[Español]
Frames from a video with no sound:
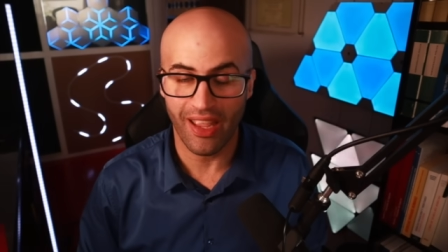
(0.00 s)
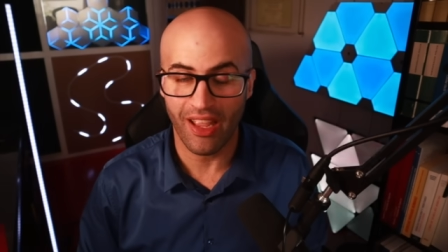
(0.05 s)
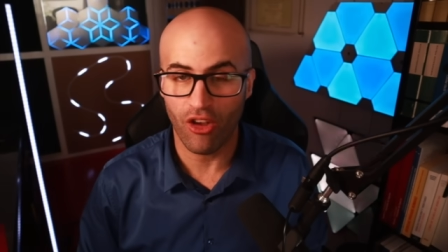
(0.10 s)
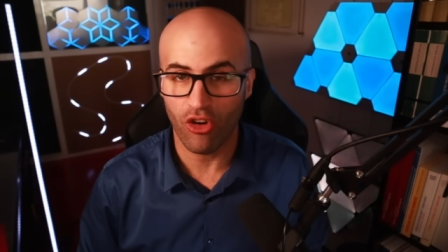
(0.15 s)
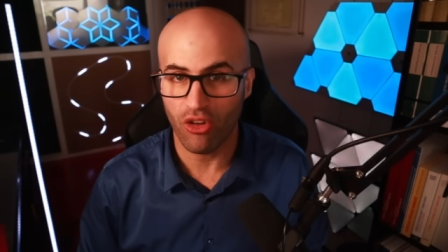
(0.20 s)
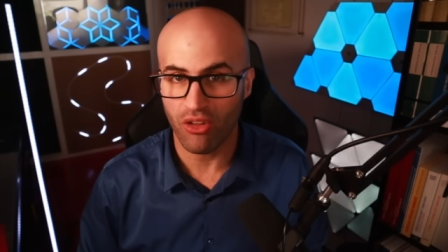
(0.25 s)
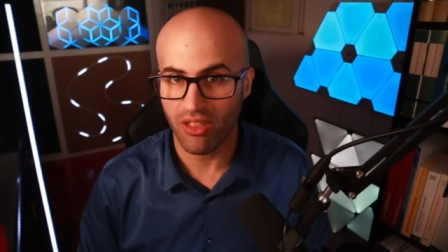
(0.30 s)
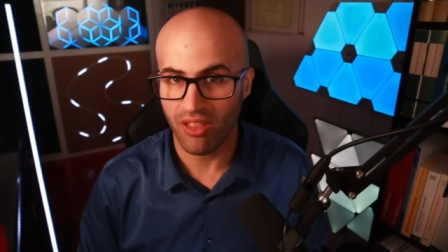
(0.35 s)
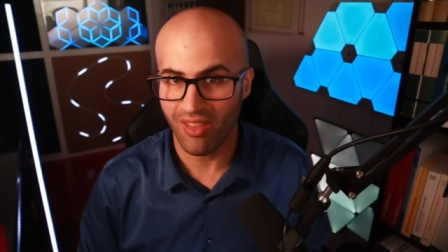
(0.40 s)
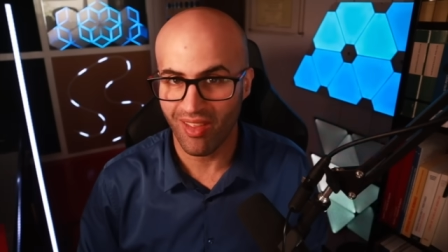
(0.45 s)
en
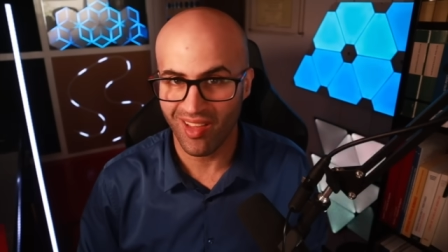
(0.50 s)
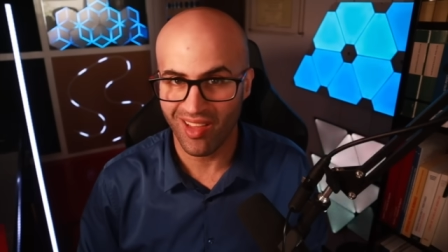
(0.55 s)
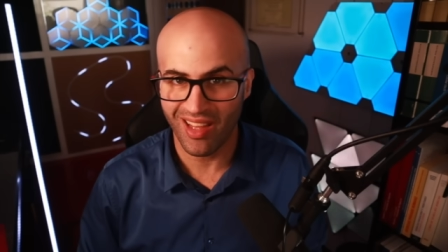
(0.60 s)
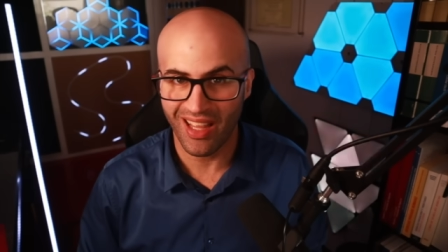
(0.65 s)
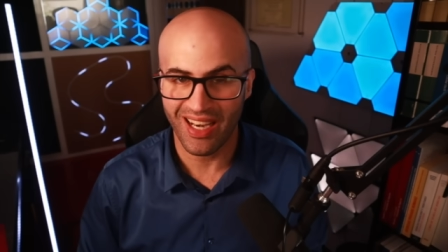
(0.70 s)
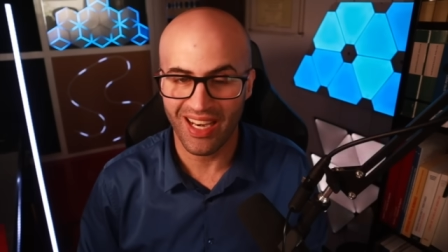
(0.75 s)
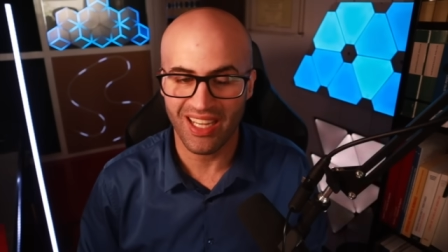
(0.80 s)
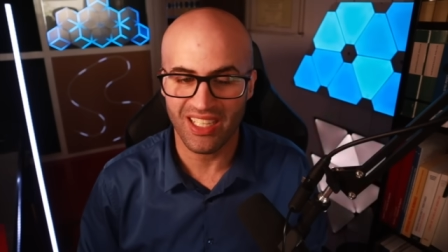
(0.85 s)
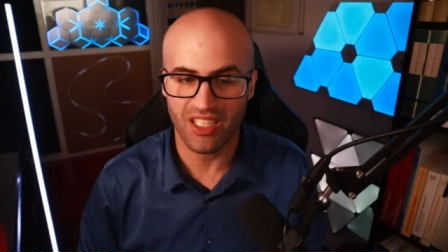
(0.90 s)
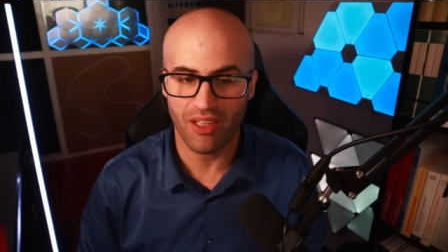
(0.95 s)

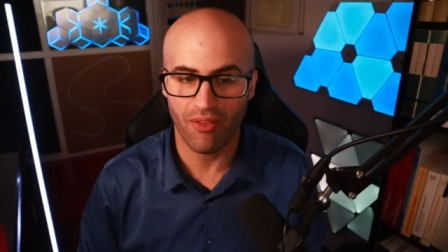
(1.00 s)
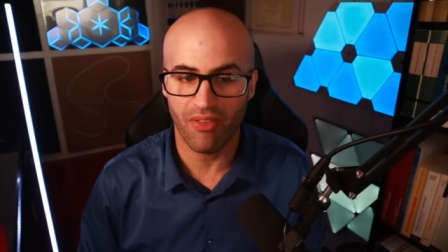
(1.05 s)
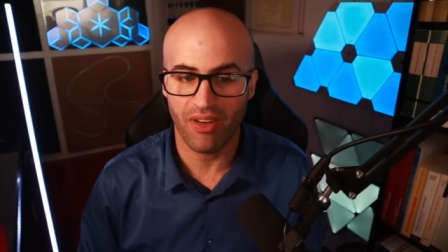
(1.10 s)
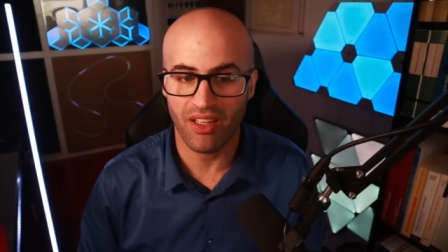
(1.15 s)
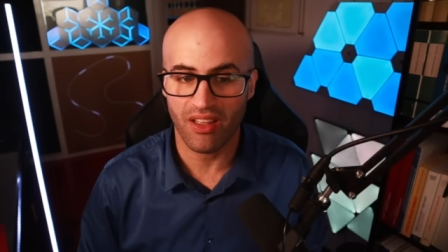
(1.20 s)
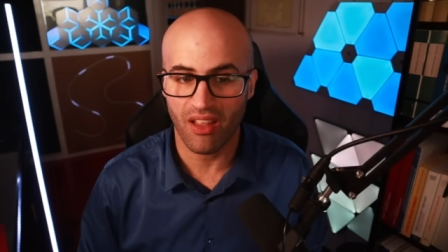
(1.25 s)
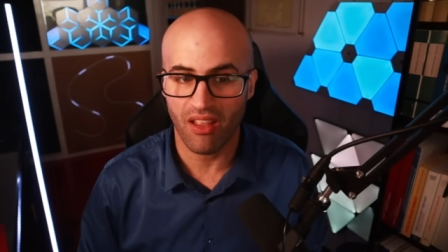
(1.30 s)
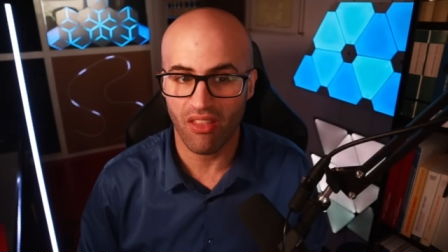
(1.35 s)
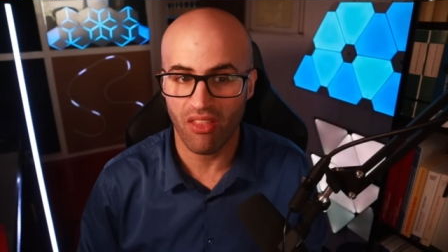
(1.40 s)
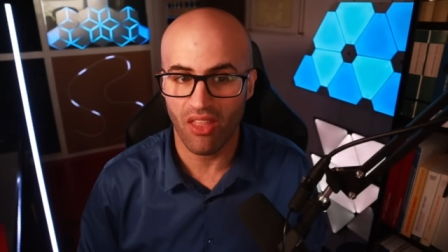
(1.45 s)
Occidente las
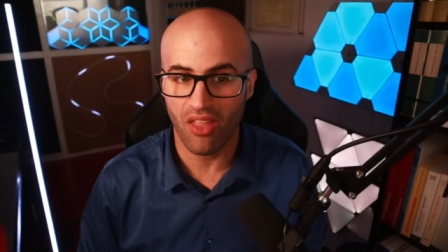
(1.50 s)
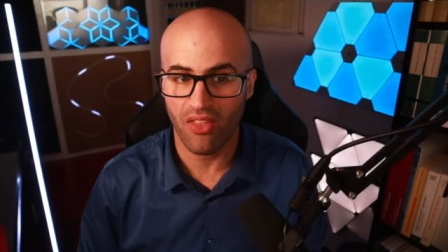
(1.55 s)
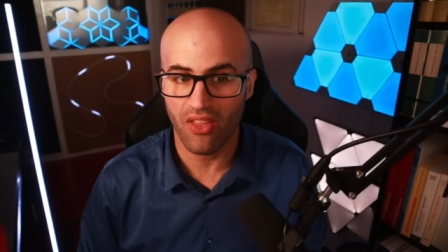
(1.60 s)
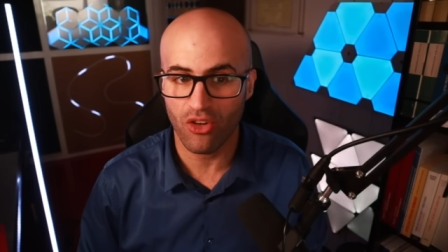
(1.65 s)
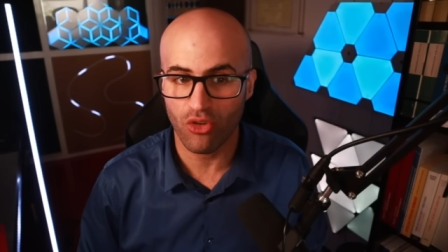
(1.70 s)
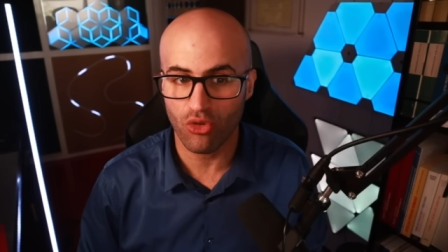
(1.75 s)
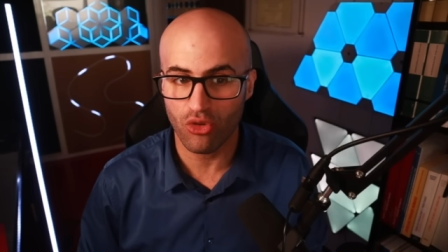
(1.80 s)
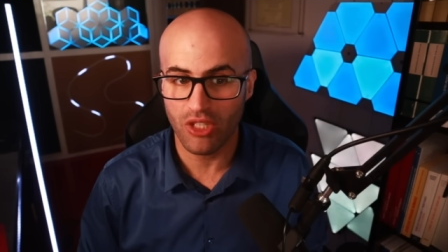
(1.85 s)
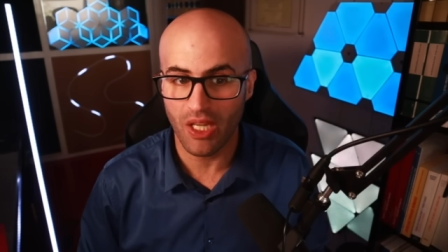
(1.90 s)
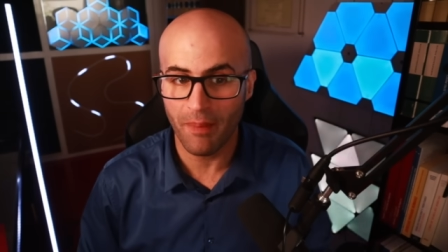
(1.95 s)
advertencias de
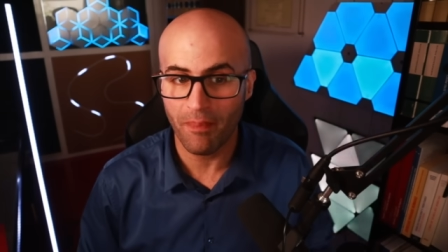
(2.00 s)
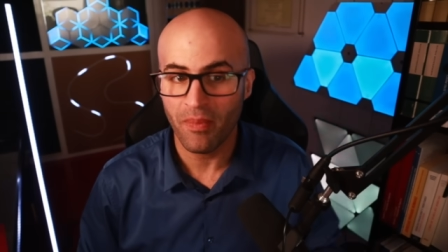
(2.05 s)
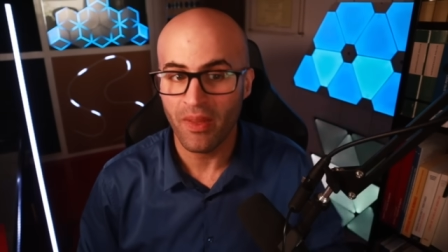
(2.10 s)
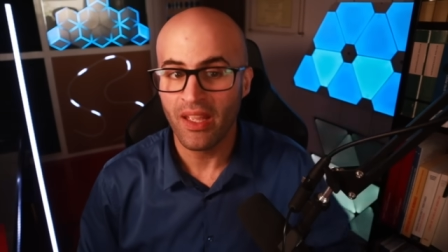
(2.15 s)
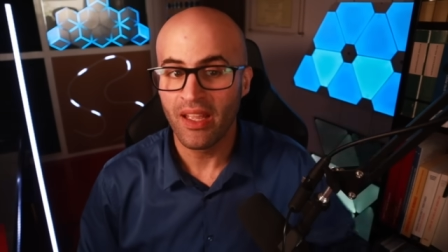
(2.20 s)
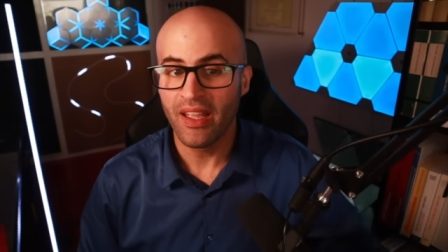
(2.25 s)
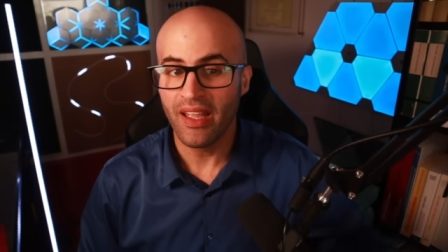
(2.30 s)
Rusia,